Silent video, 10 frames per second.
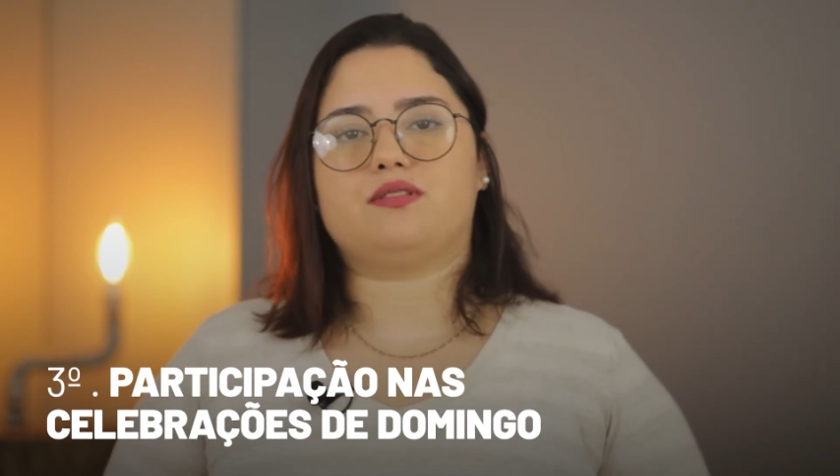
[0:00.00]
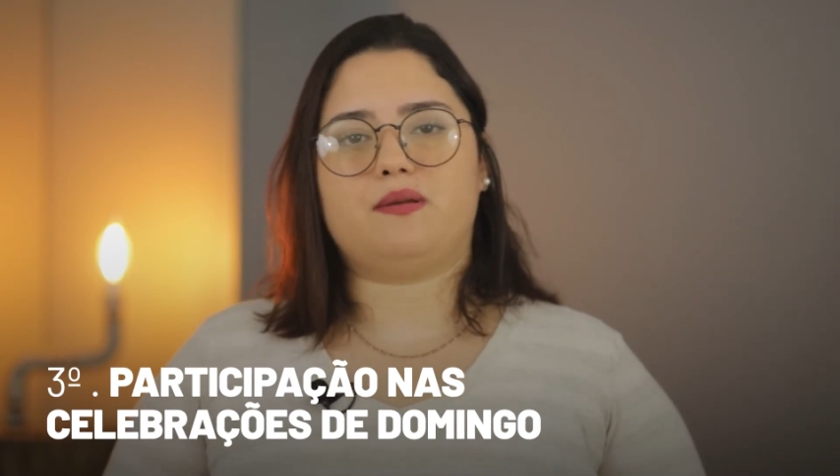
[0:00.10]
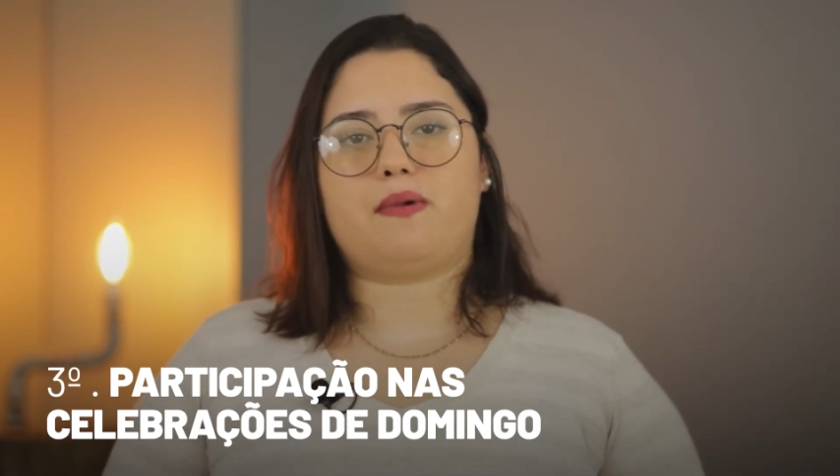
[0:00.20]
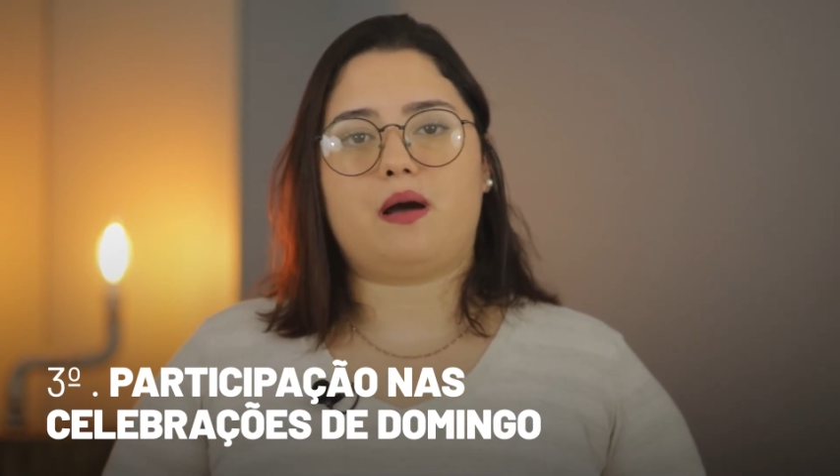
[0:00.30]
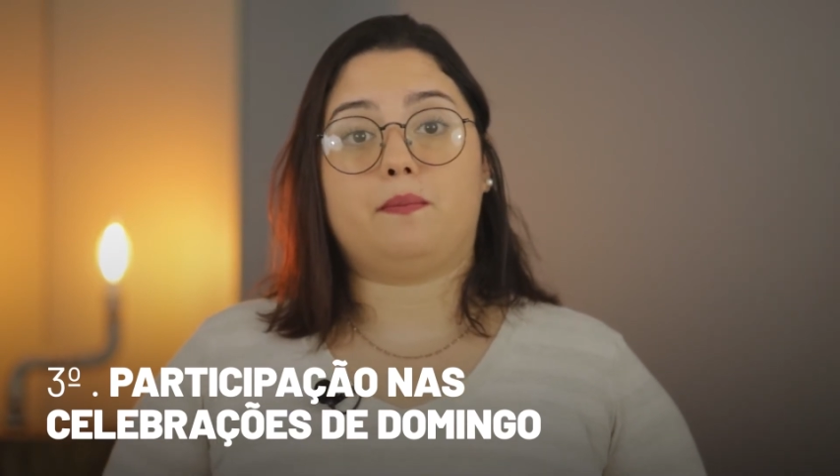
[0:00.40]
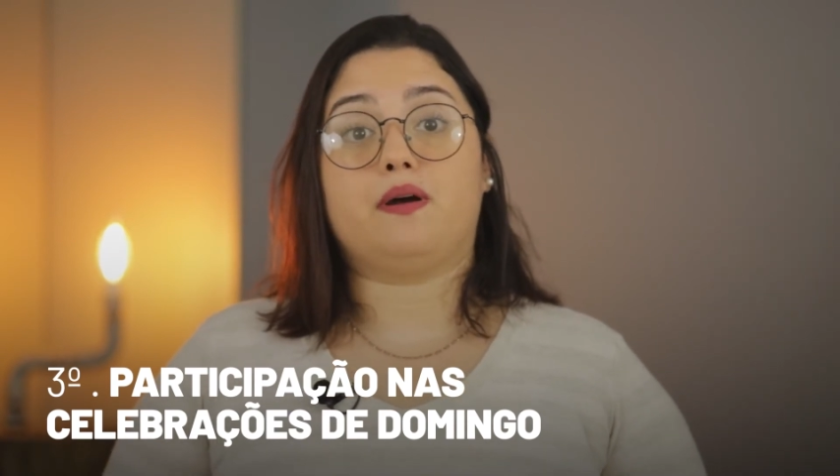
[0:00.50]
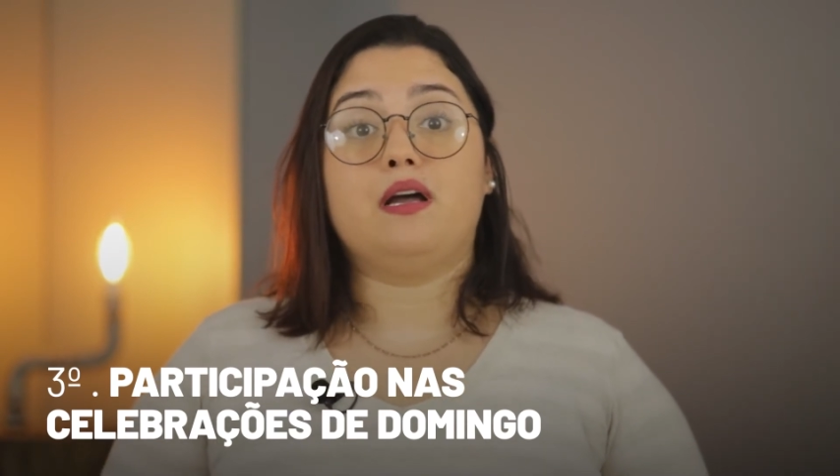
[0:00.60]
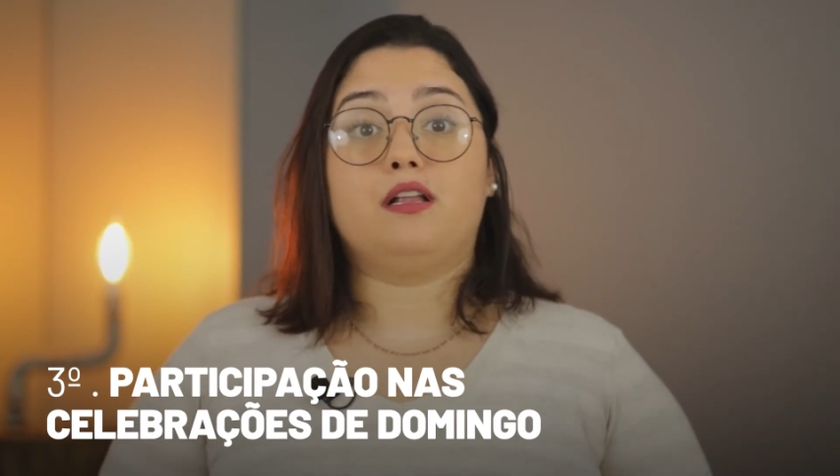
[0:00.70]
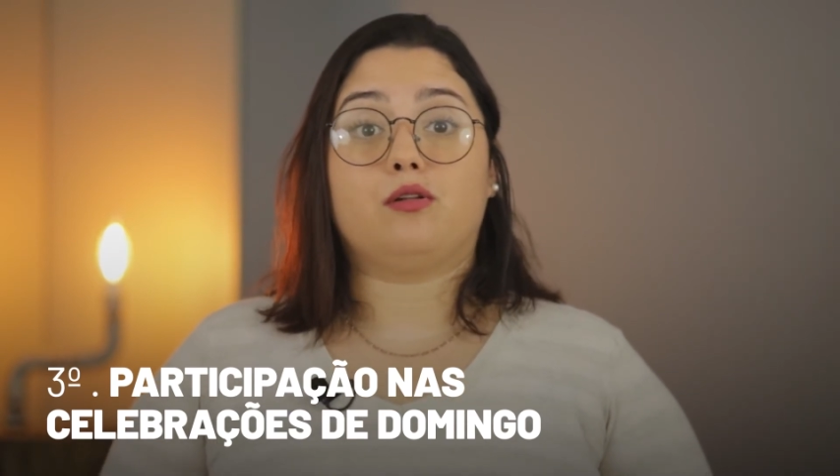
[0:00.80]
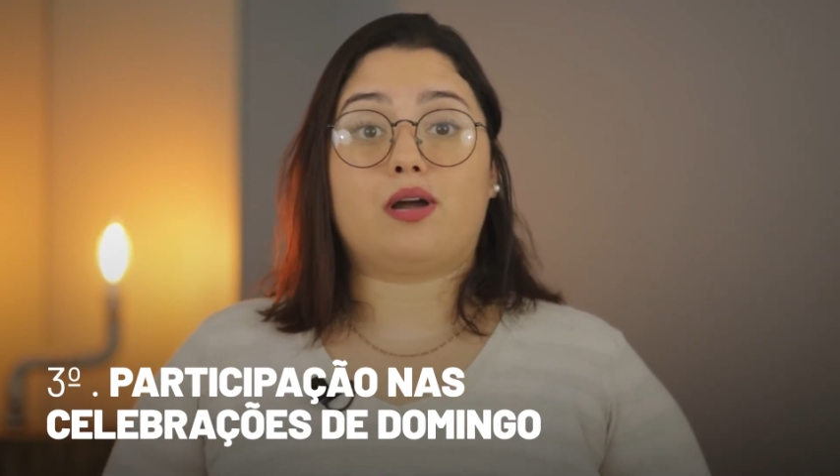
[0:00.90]
Cibapa,
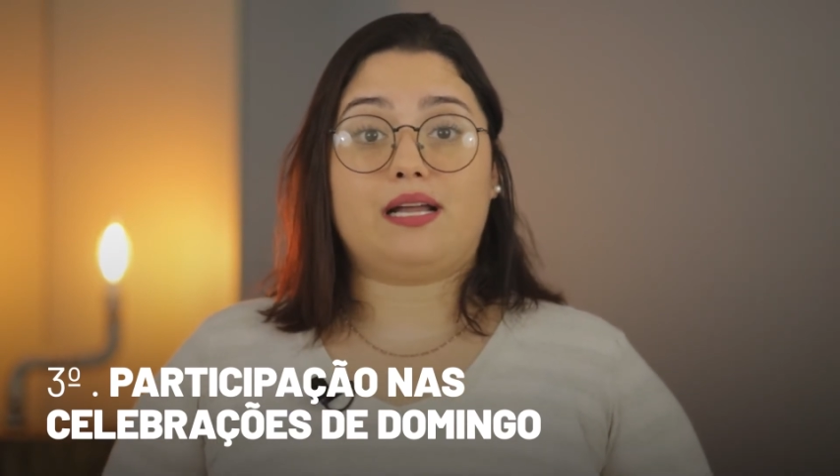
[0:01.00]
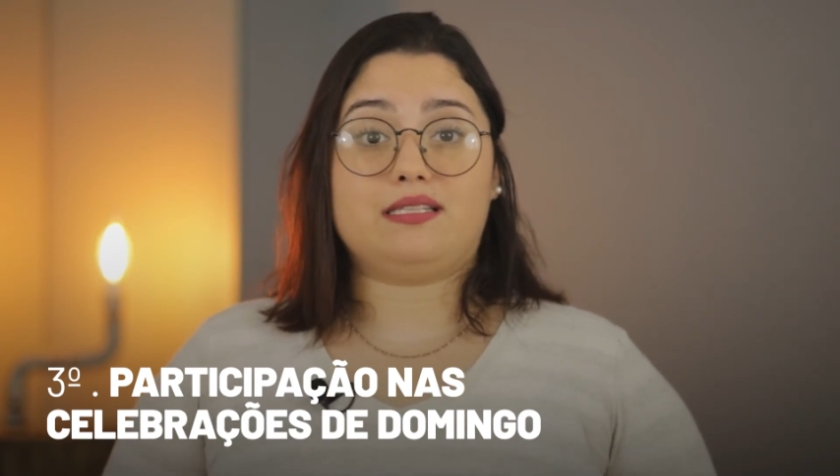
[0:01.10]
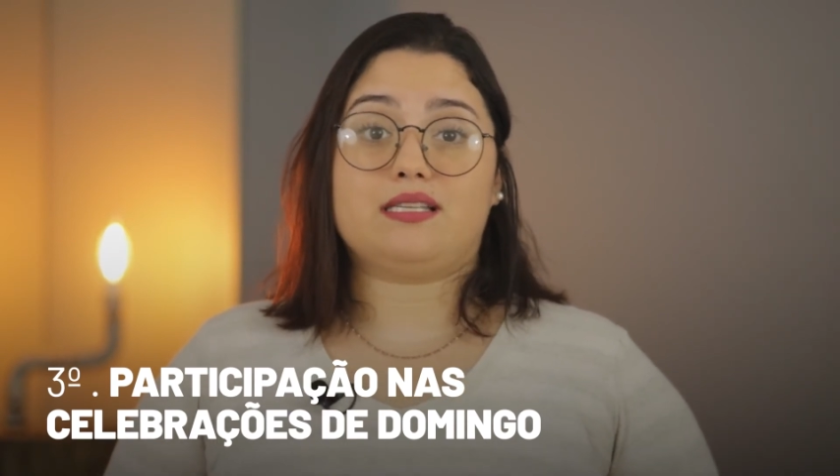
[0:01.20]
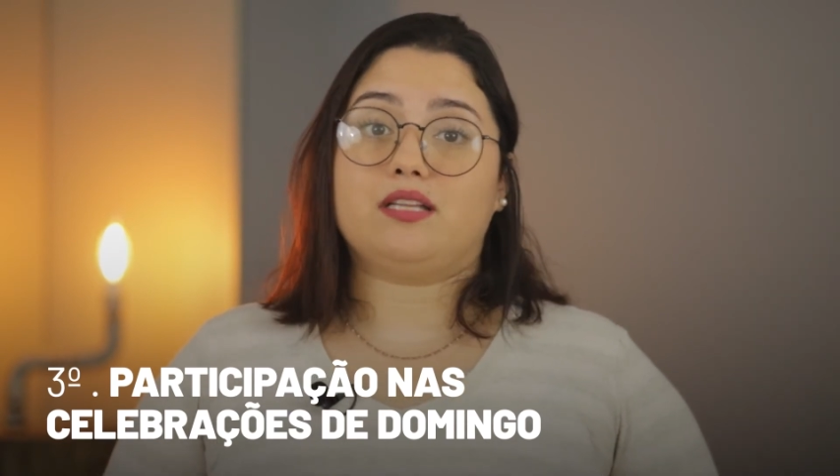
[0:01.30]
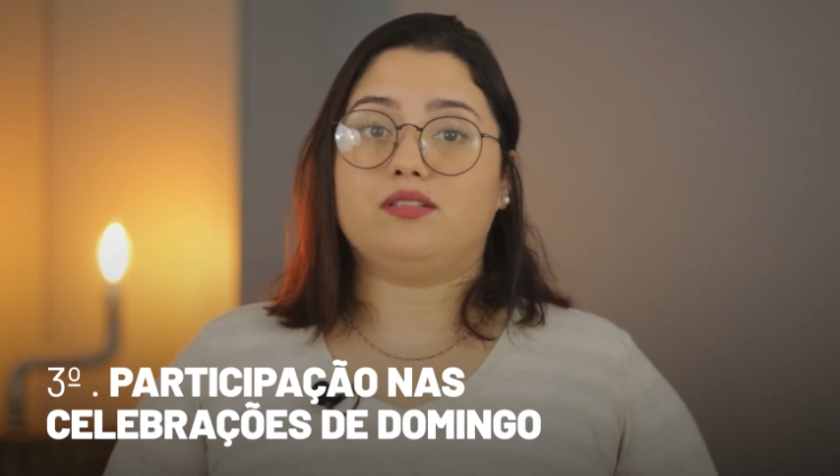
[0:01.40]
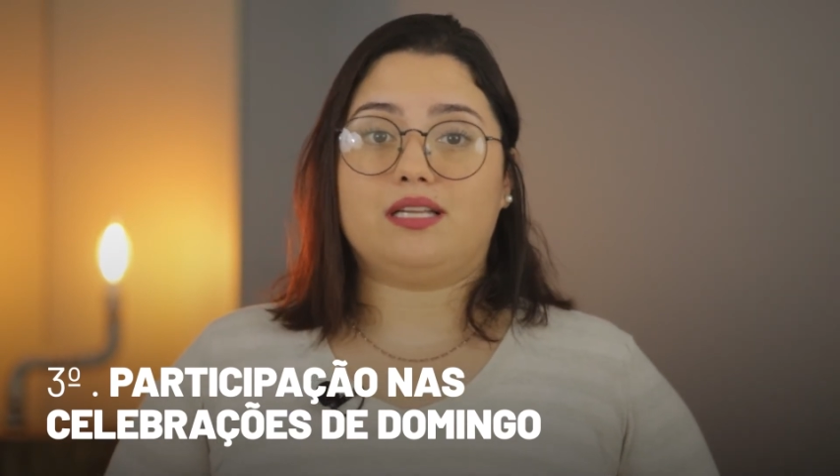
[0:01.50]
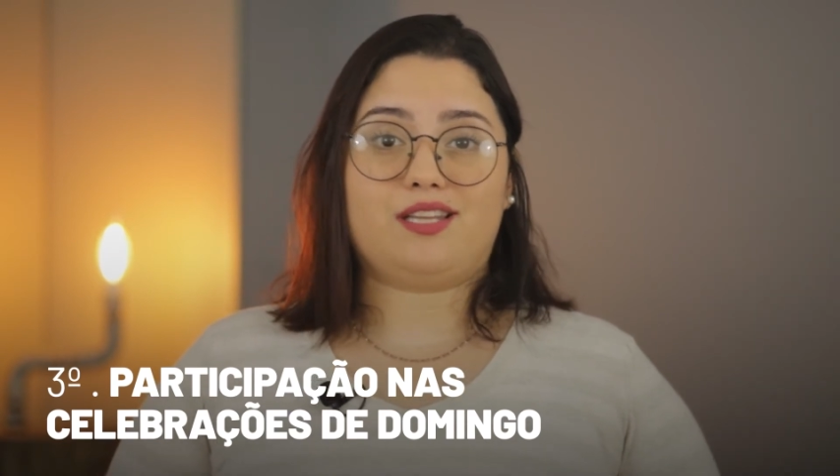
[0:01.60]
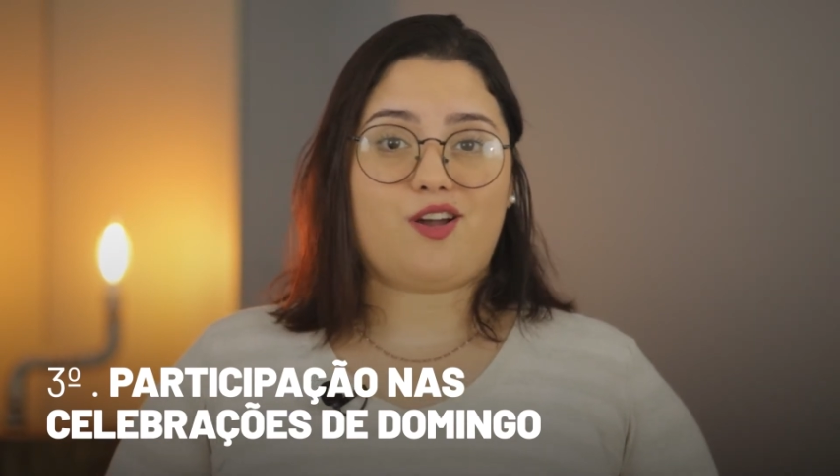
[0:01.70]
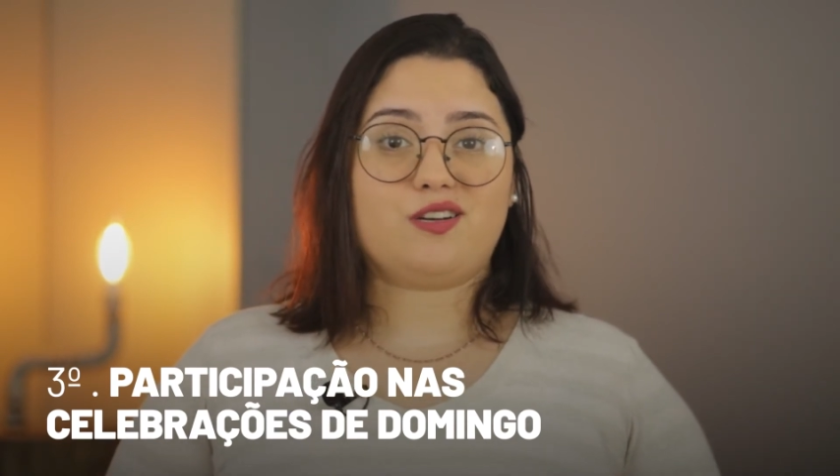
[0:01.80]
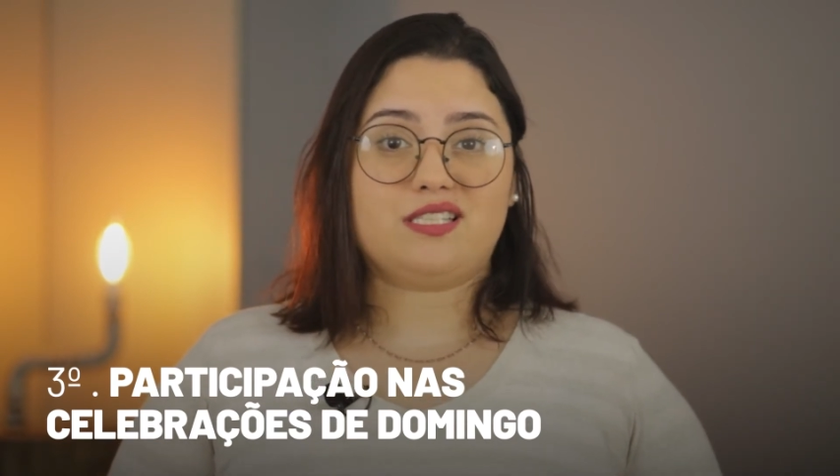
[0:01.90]
localizado na TO